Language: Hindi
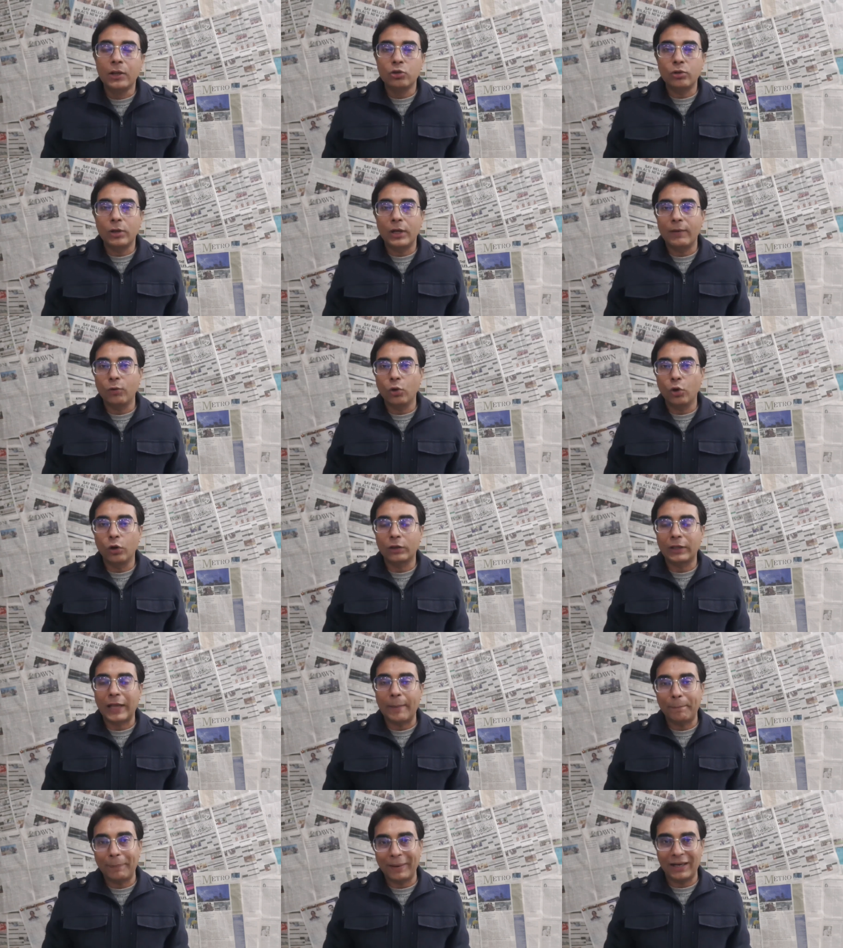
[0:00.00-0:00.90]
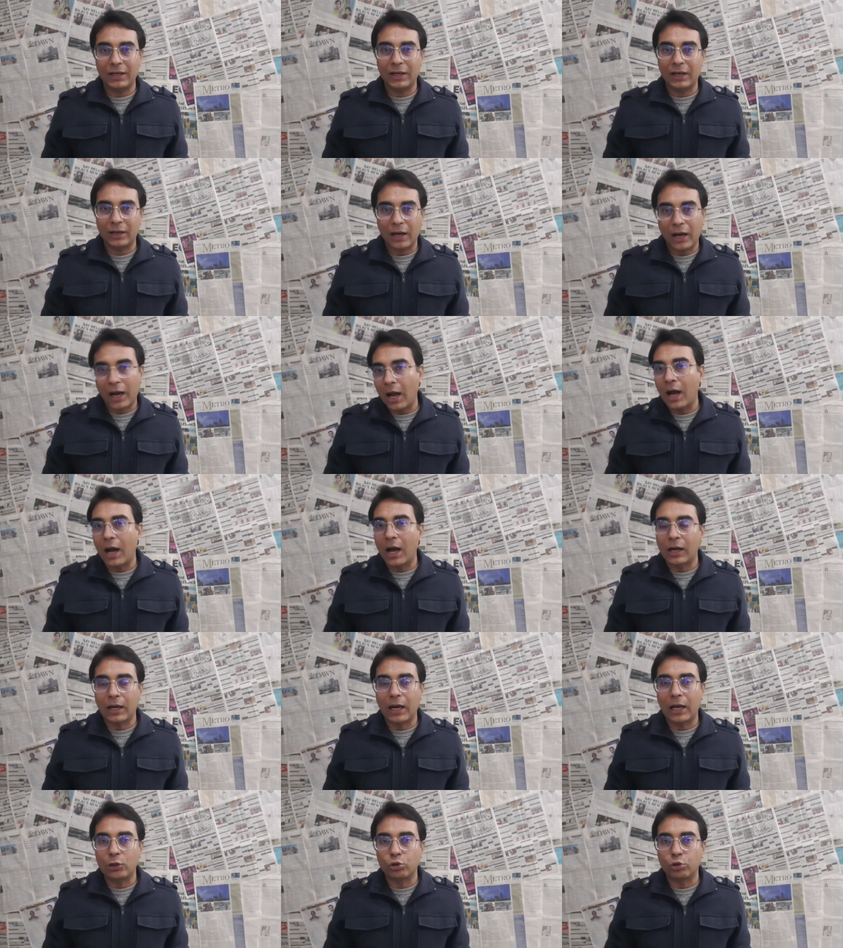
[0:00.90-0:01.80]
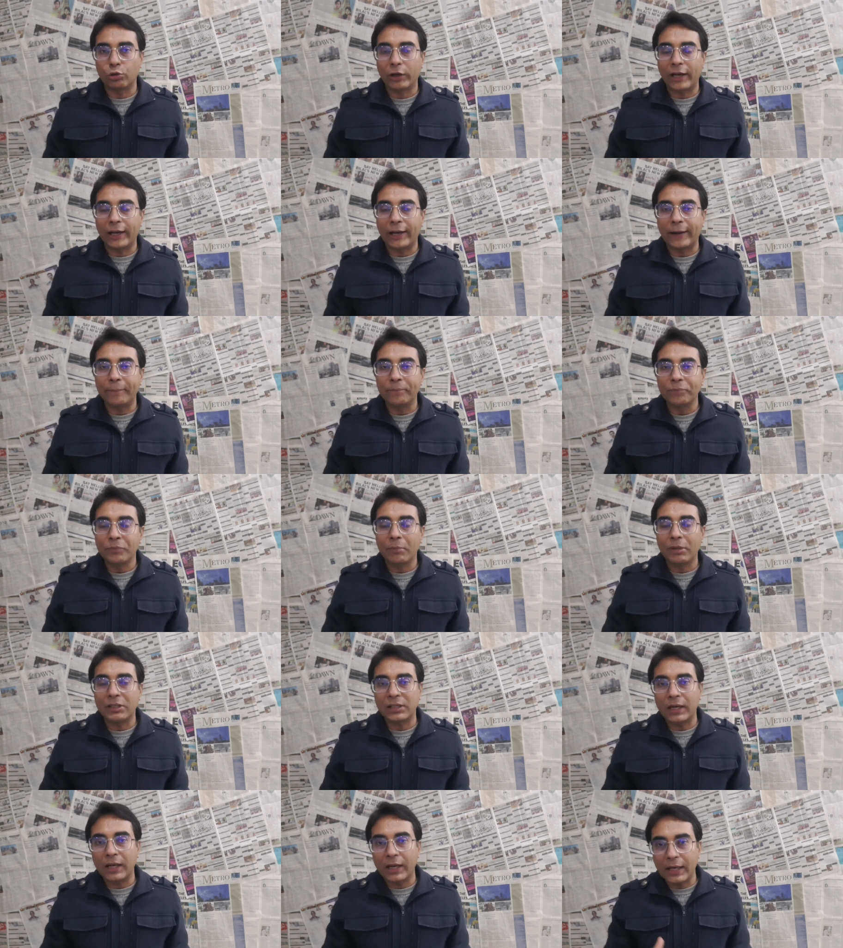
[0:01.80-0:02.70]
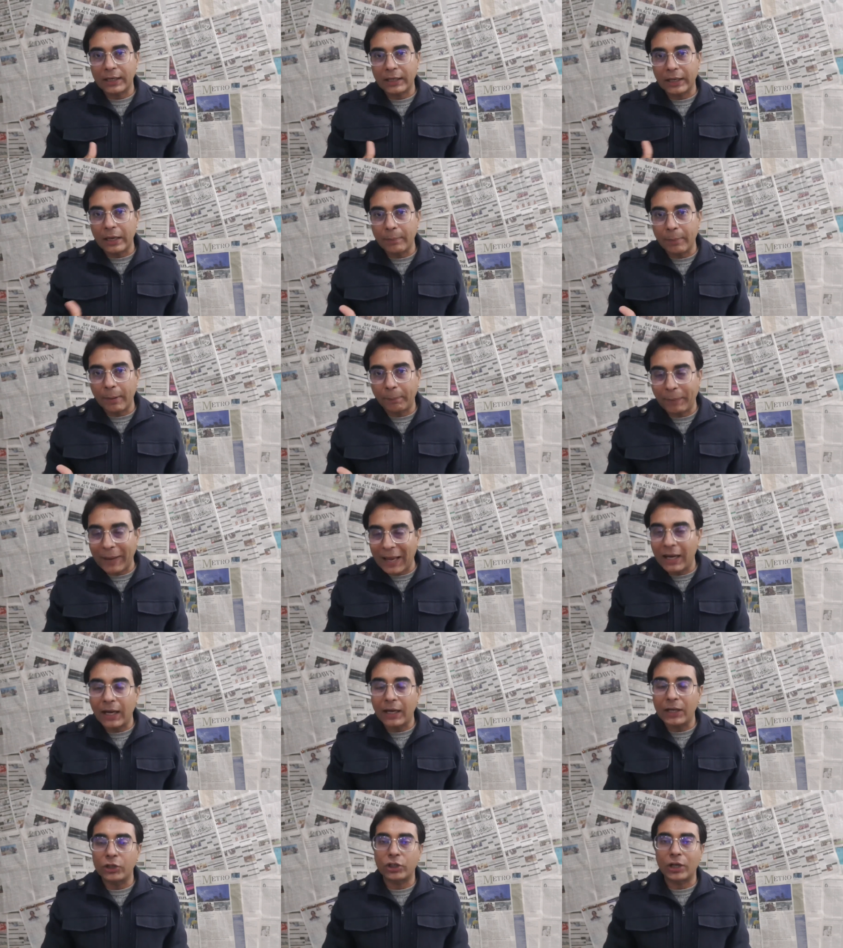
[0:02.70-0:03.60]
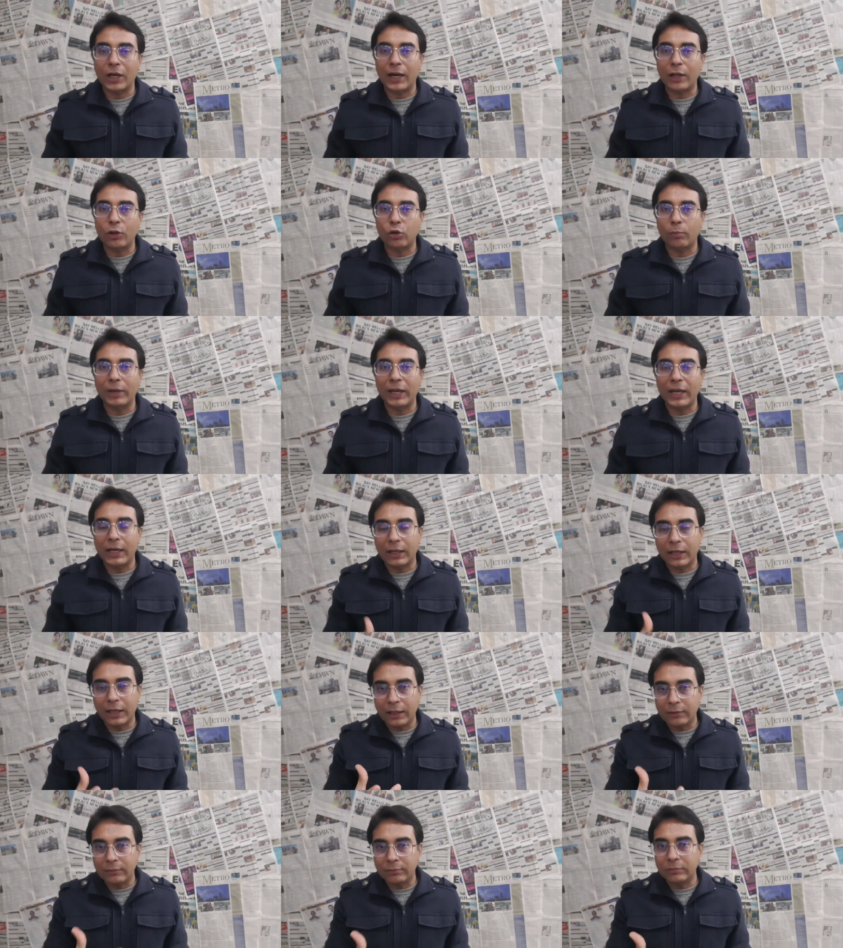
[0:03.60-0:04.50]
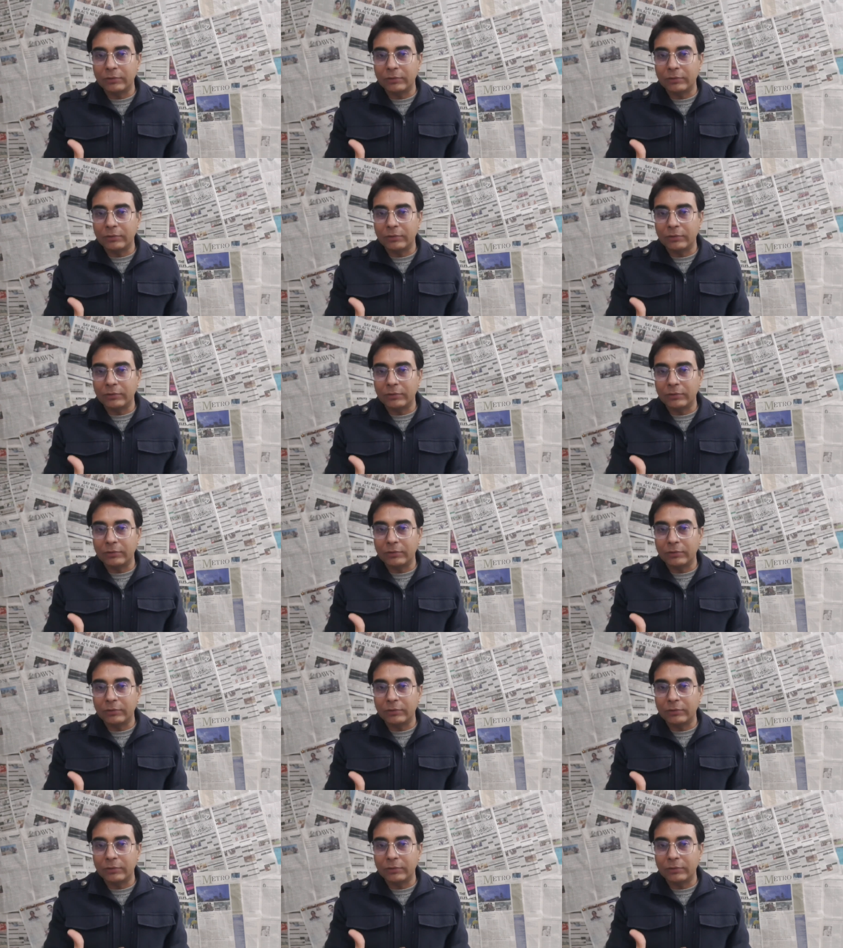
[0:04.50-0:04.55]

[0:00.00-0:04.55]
जो है वो कैंपेन का आगाज हो गया है मसलन अगर कहीं पर प्याला निशाना तो मैं एक